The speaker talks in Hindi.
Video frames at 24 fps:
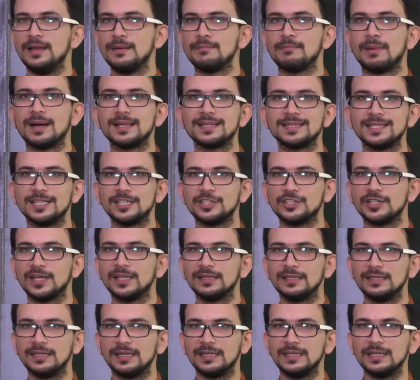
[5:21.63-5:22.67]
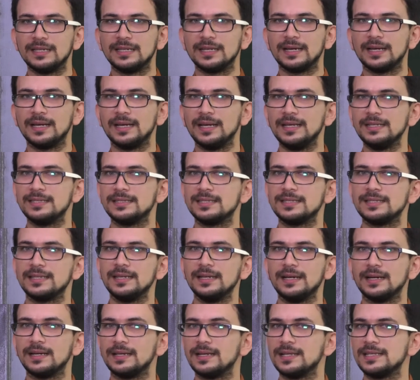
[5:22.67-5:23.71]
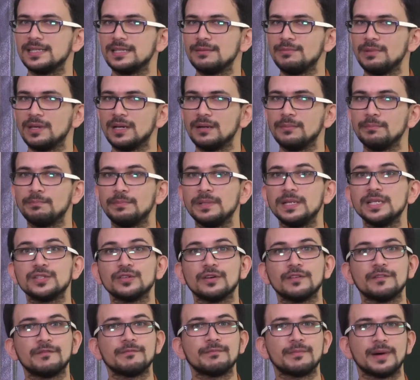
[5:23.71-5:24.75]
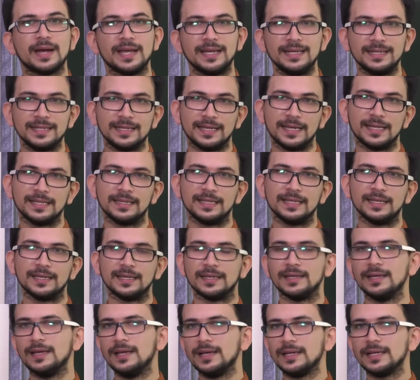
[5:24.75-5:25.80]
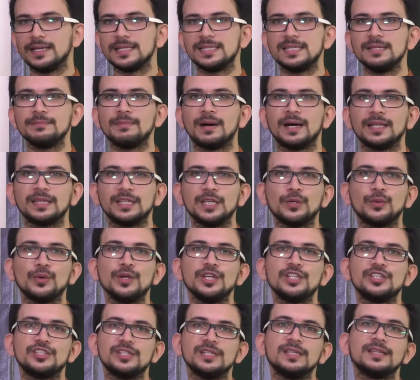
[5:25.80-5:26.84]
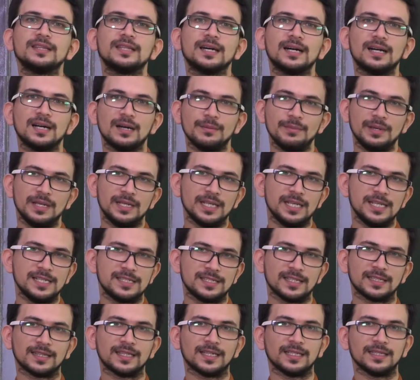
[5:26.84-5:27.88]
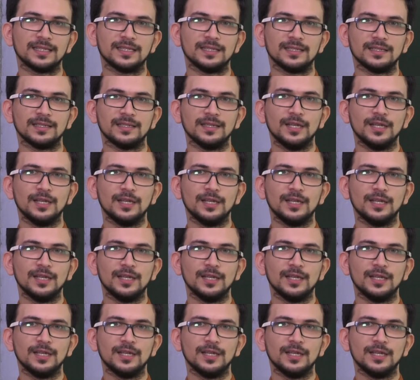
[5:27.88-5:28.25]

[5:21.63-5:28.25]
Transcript: मानसिक शांति यानी क्या है जिसे अंग्रेजी में हम पीस ऑफ माइंड कहते हैं किसी बात की कोई चिंता हमें नहीं सताती